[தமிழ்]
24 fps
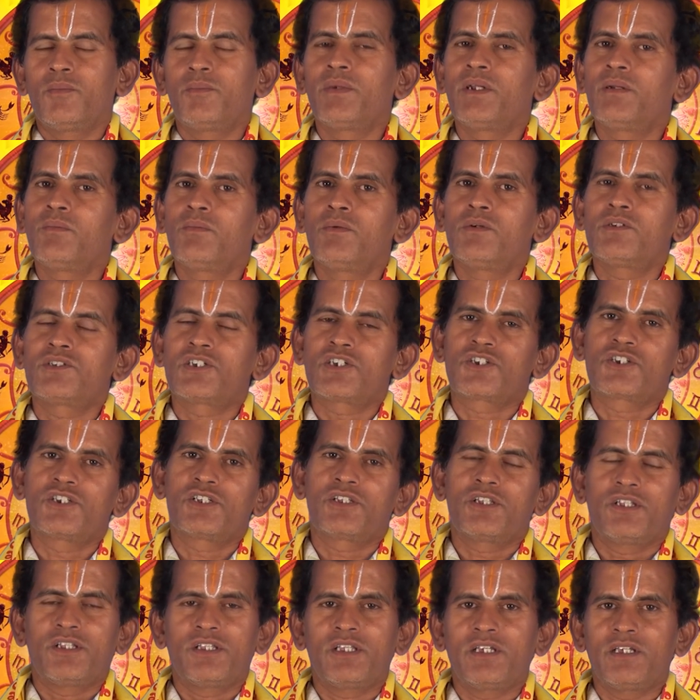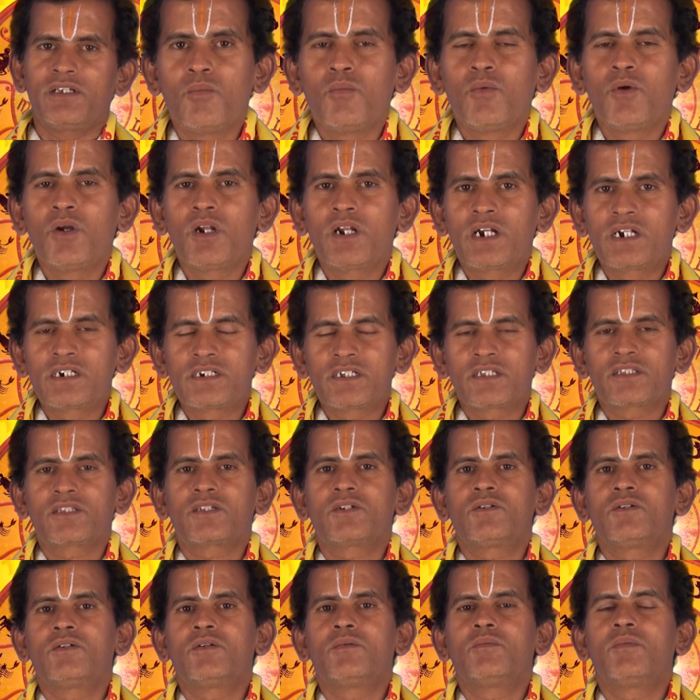பின்பு சஷ்டி திதி மூல
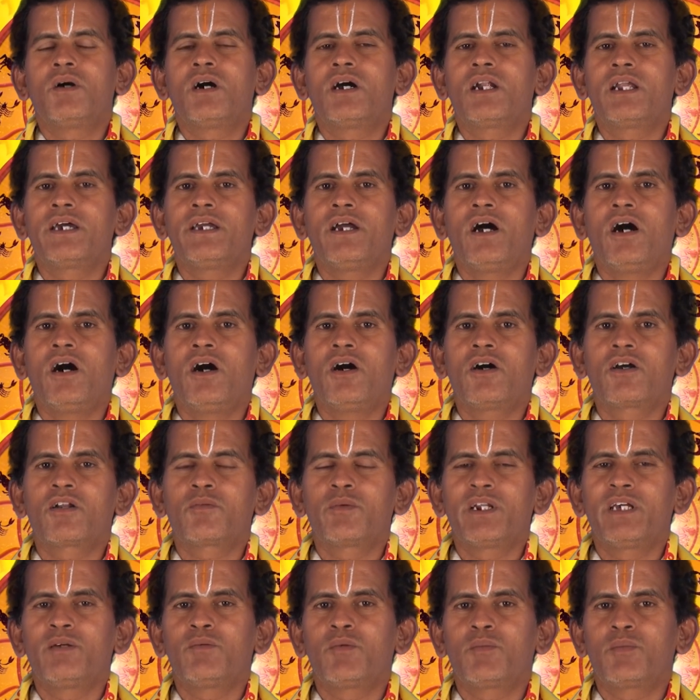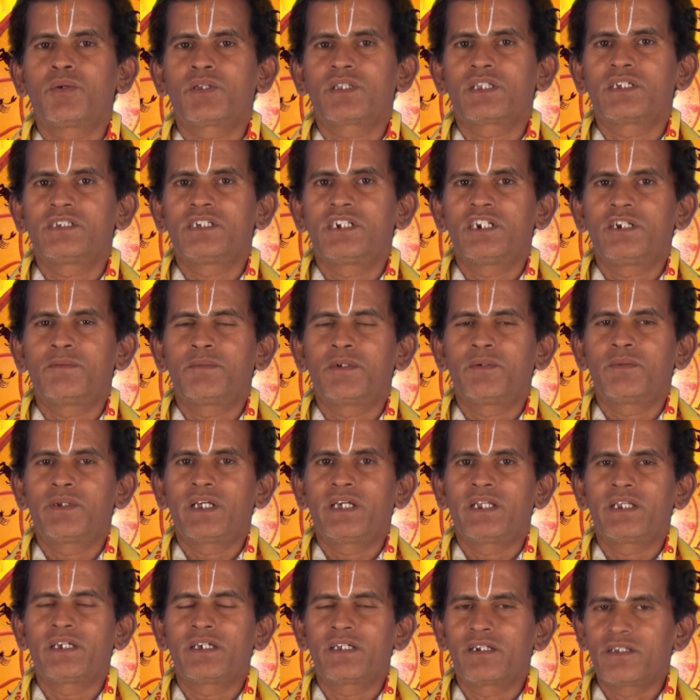நட்சத்திரம் மாலை ஆறு மணி முப்பத்தஞ்சு நிமிடம்
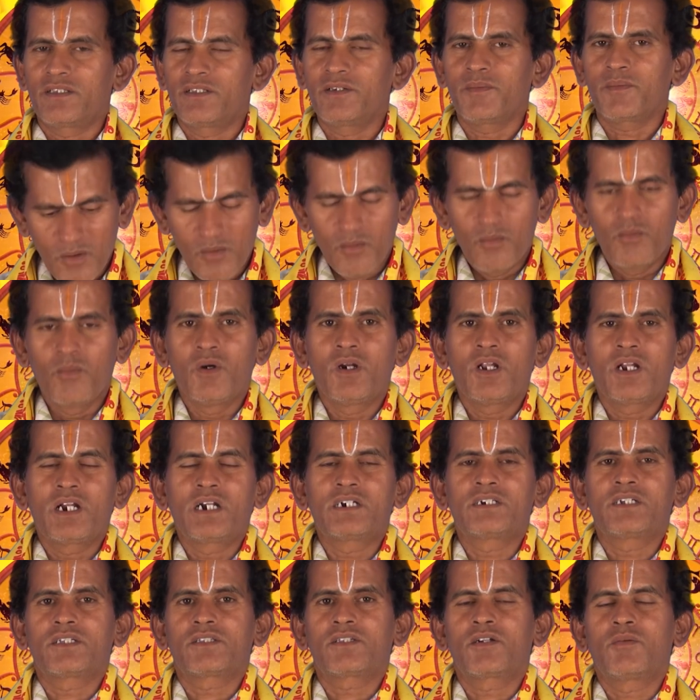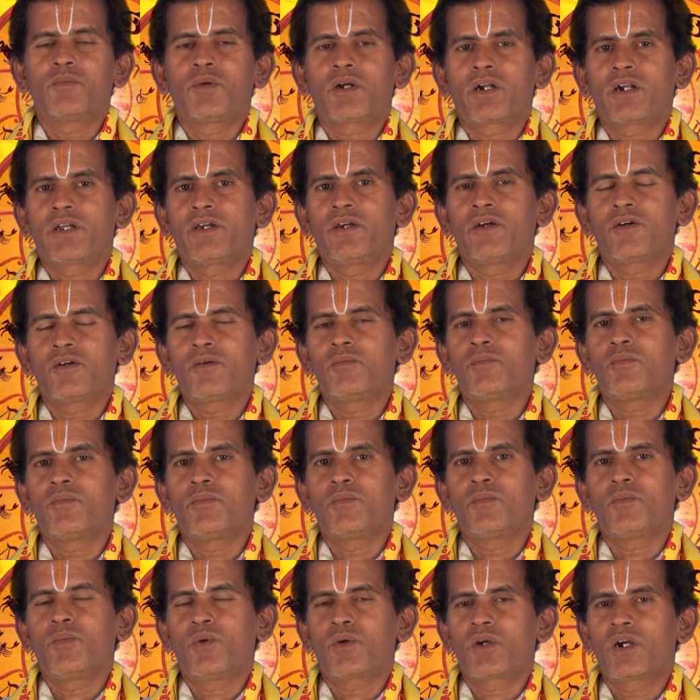வரை இருக்கிறது மூல நட்சத்திரம் மரணயோகம்
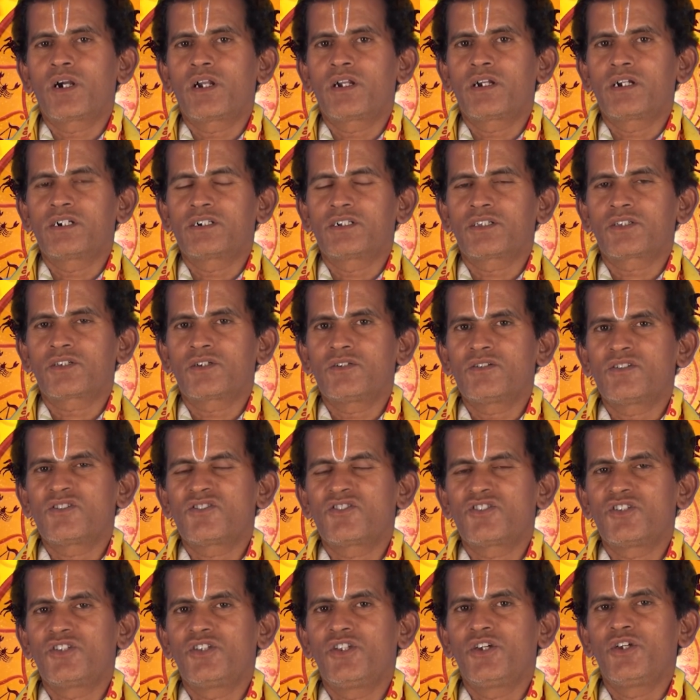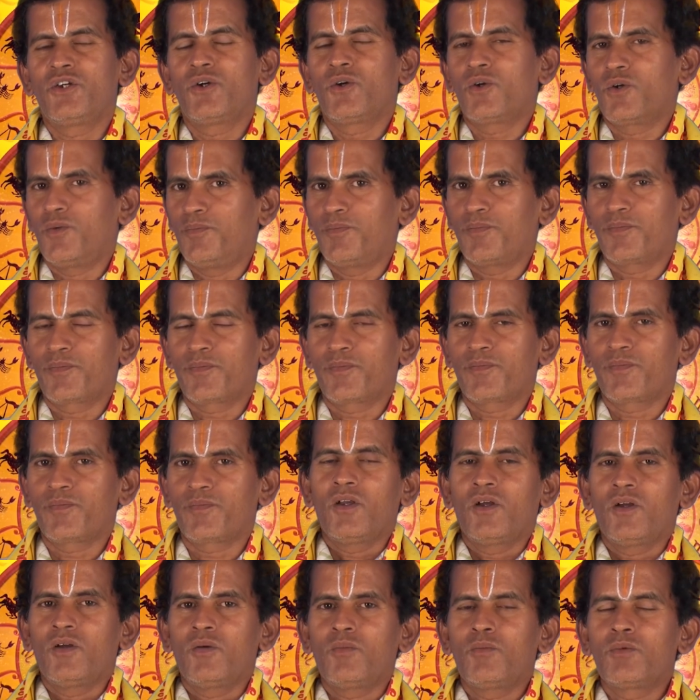போராட நட்சத்திரம் சித்த யோகம்
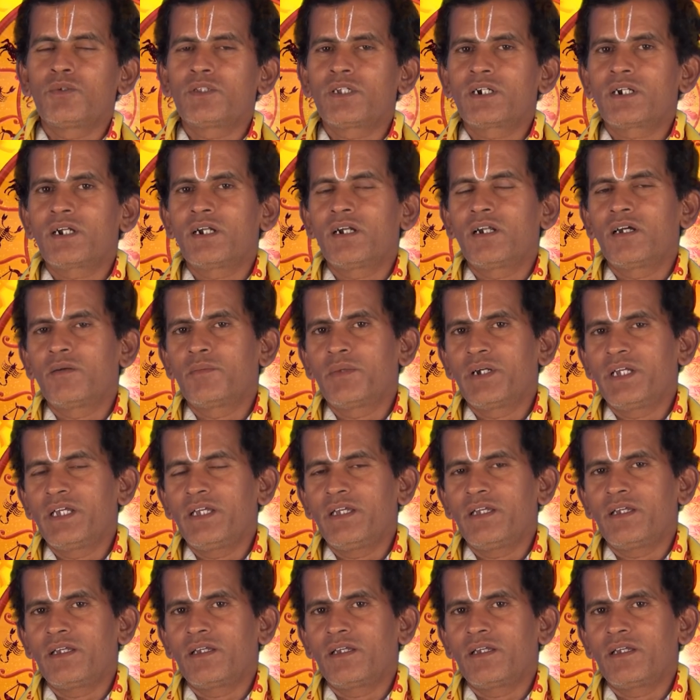புதன்கிழமை